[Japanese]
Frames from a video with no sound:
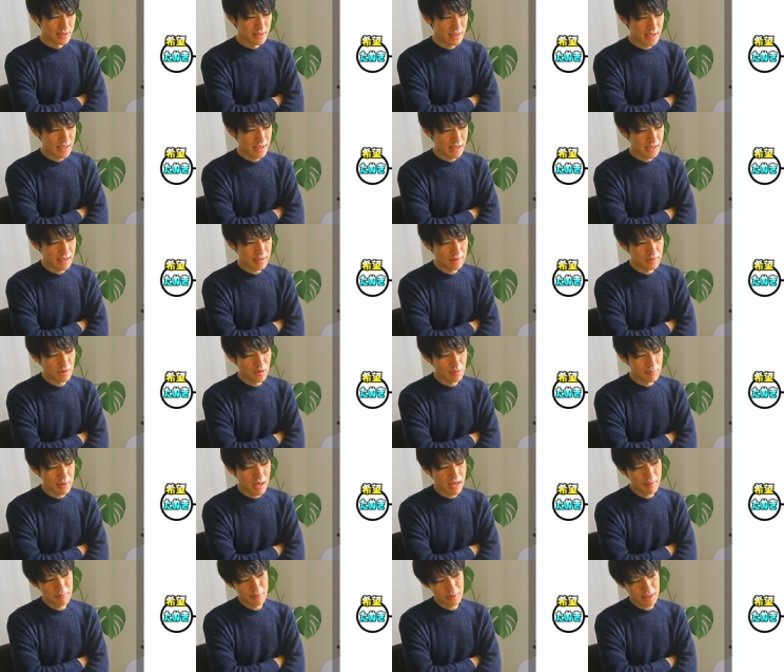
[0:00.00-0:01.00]
で、
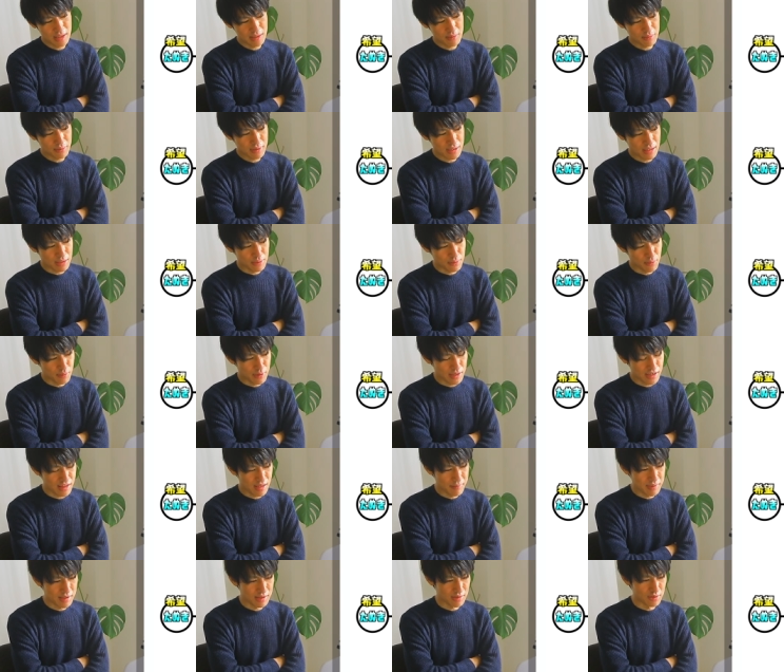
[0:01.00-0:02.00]
前もね、どっかの動画
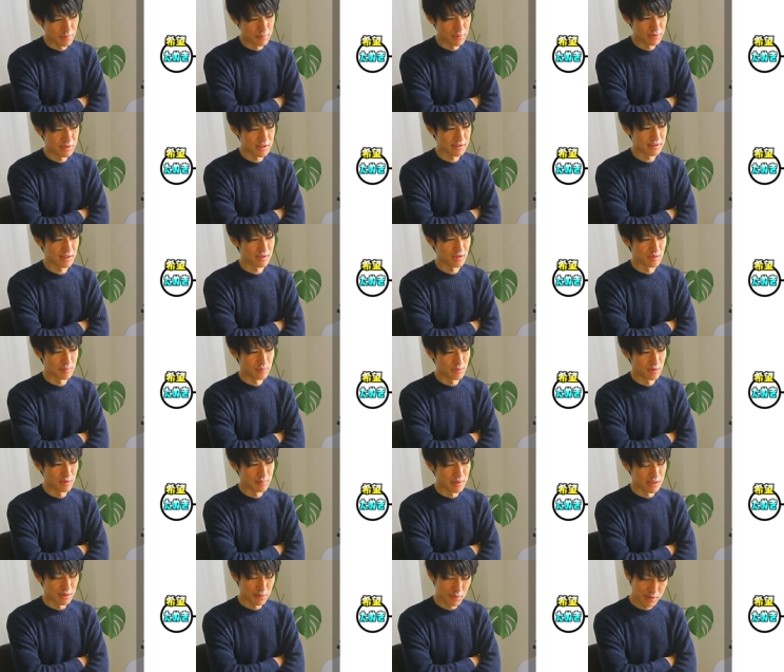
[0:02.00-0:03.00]
で喋ったと思うんですけど
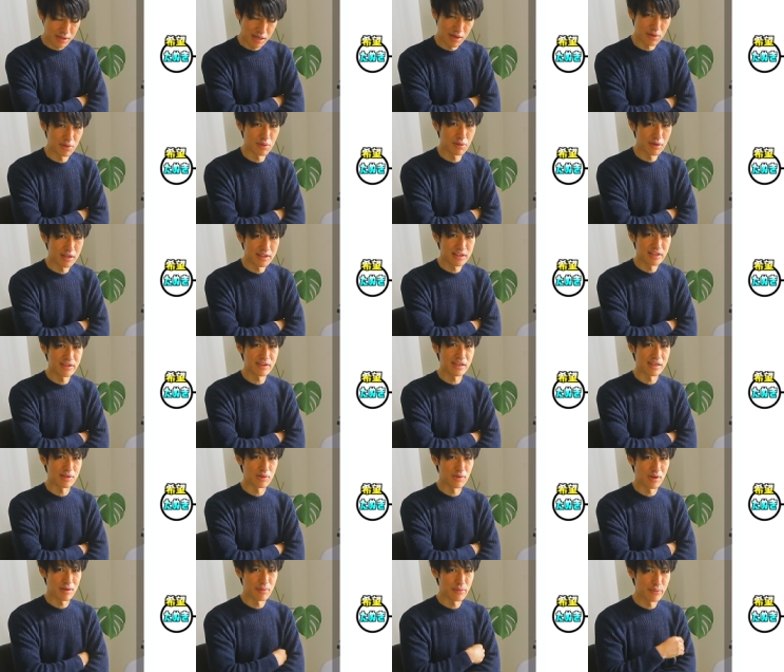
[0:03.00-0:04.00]
も、どっかの動画って以
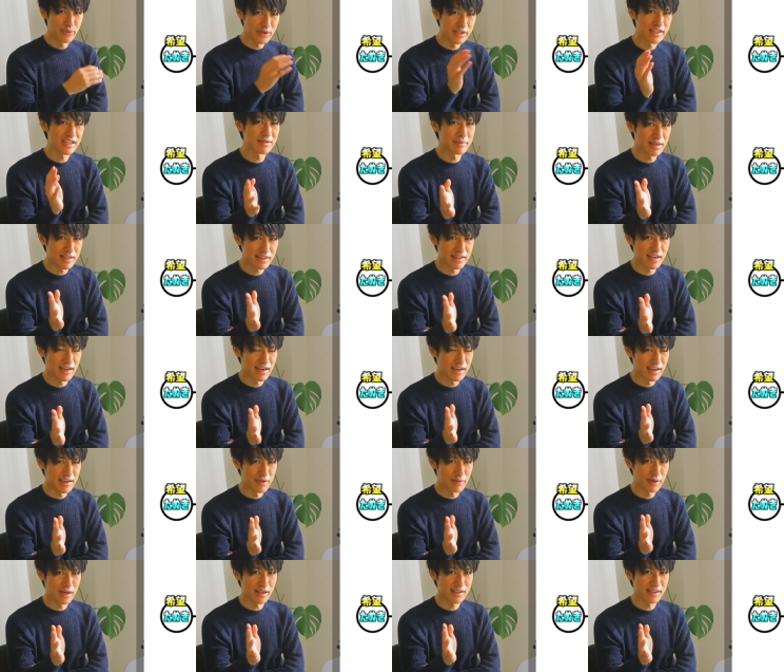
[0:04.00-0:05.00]
外動画も増えてきました。
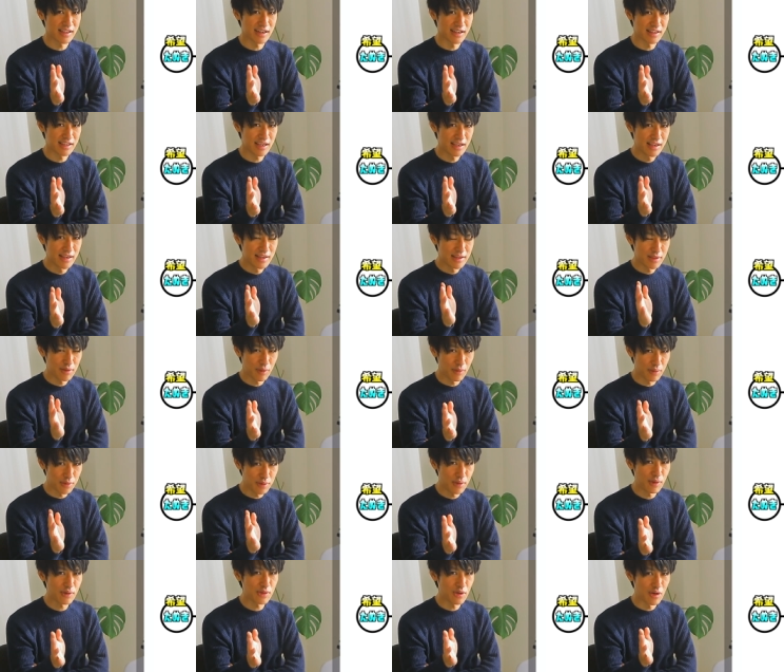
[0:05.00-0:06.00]
よかったらね、ちょ
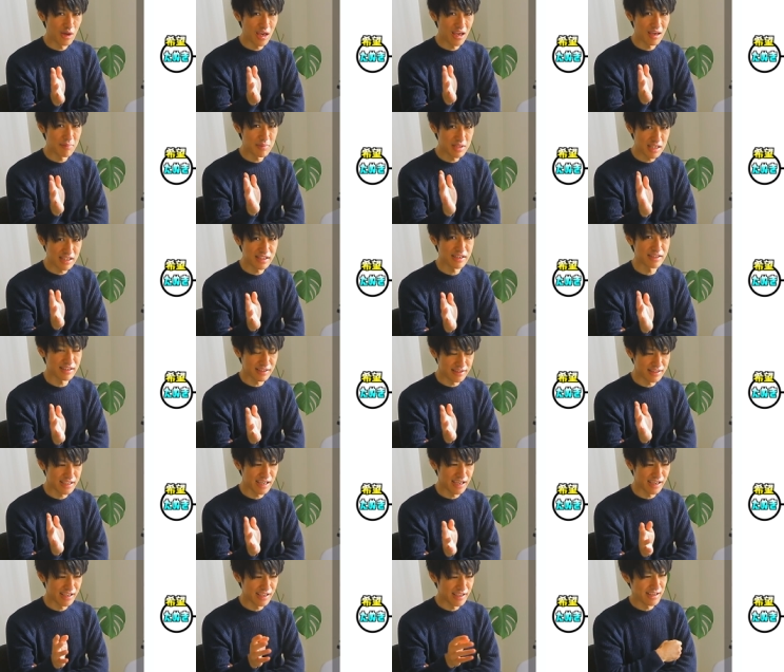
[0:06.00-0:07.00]
こちょこと、見ていってくだ
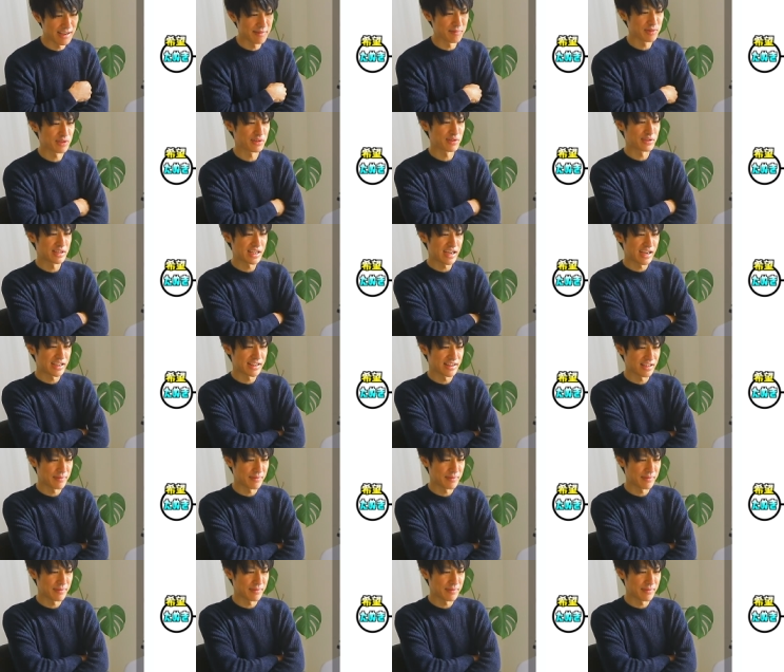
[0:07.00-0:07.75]
さい。その中で